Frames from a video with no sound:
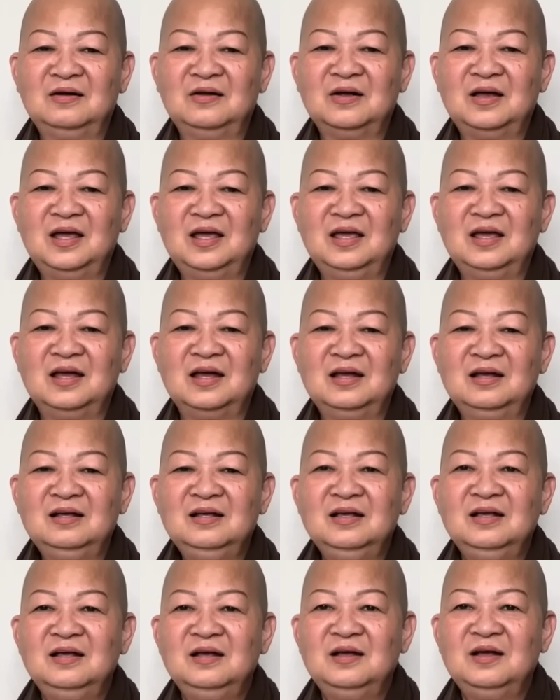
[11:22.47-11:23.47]
Rồi cái hả
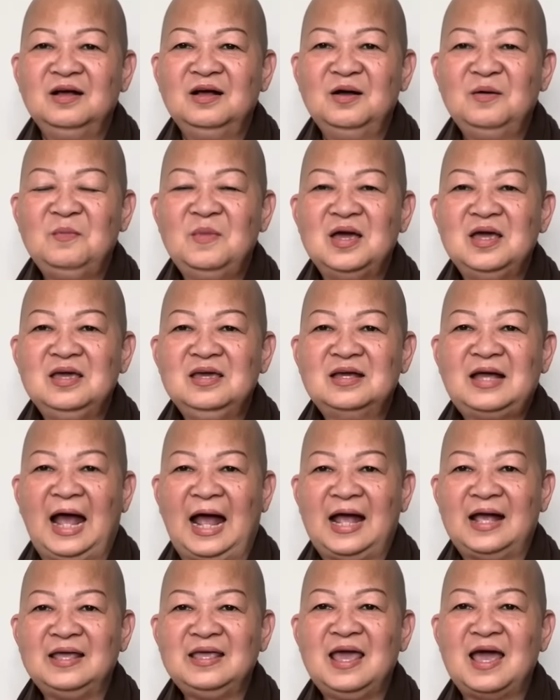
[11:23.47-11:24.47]
à, bị
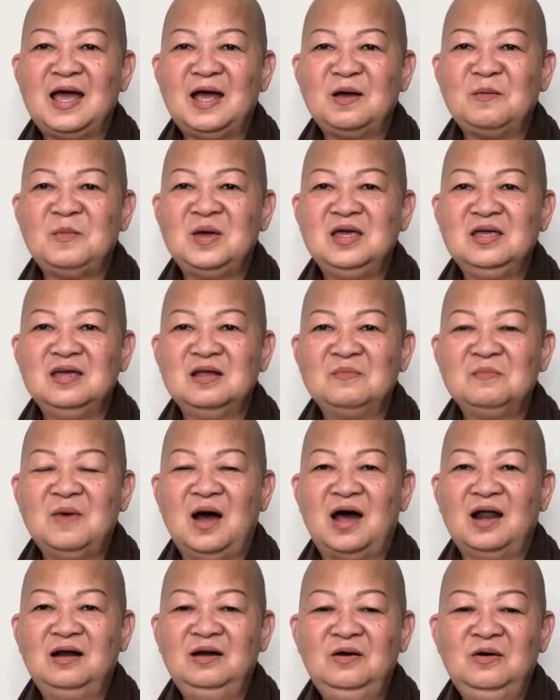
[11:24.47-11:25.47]
cả nhà bị dịch
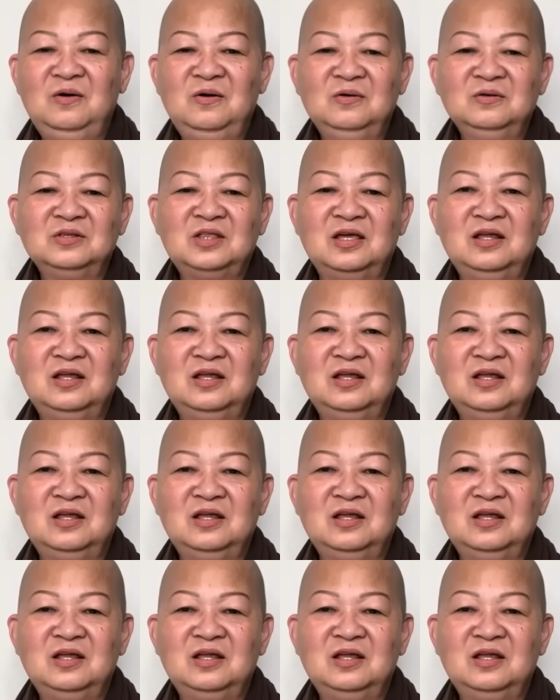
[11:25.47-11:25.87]
bệnh luôn.